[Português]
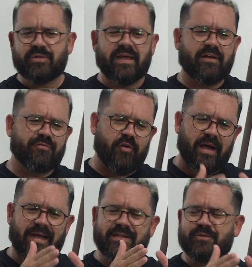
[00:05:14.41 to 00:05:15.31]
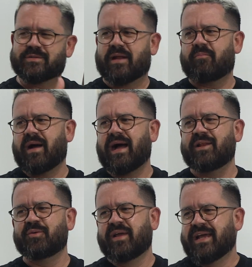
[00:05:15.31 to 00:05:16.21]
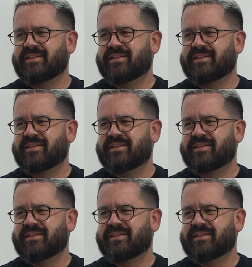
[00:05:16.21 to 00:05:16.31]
e ela focada no trabalho,